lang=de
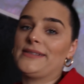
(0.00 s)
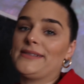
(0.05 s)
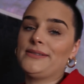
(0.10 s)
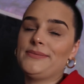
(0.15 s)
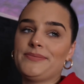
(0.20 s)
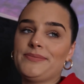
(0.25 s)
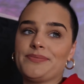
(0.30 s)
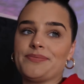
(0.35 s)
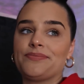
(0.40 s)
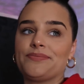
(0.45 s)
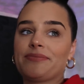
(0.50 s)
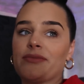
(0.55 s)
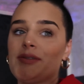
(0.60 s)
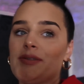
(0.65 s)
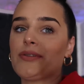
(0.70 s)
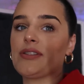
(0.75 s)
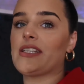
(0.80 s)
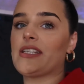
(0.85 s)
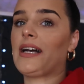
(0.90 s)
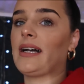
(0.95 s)
ne? Ich
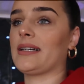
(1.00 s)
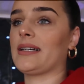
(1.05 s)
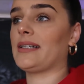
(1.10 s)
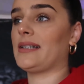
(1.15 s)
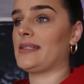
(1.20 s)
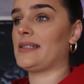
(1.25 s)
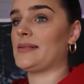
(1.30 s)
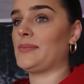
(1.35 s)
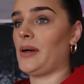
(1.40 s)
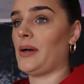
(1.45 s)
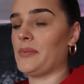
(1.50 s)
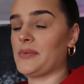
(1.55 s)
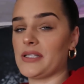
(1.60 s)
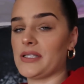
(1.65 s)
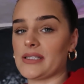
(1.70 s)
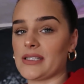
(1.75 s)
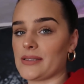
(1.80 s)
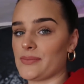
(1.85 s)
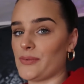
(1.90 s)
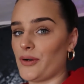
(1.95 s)
würde sagen, ich mache mich
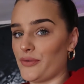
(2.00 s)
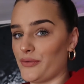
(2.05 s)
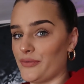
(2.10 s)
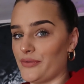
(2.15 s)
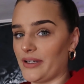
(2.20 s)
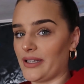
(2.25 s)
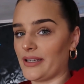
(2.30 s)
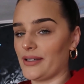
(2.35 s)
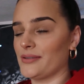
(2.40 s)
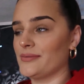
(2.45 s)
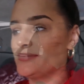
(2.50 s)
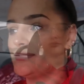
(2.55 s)
jetzt erstmal auf den Weg.